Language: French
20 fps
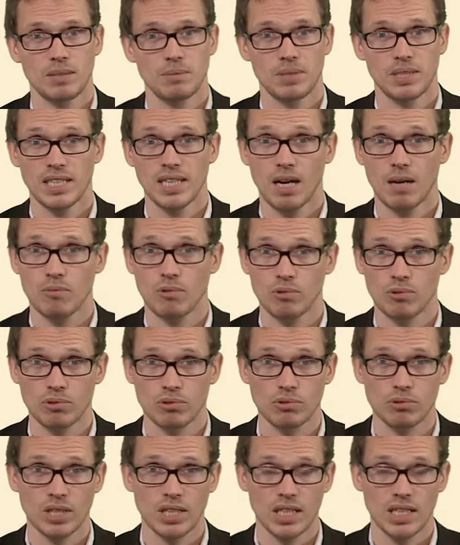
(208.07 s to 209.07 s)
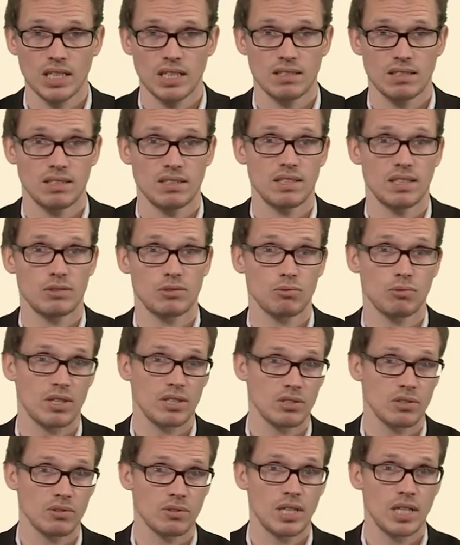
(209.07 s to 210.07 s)
mais également le congrès des
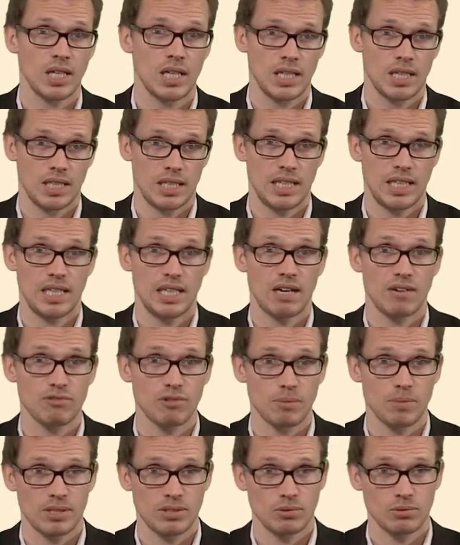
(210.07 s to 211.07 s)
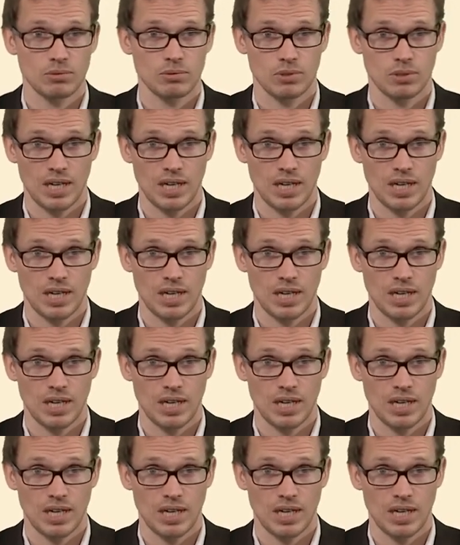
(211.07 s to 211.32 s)
aides-soignants et la formation,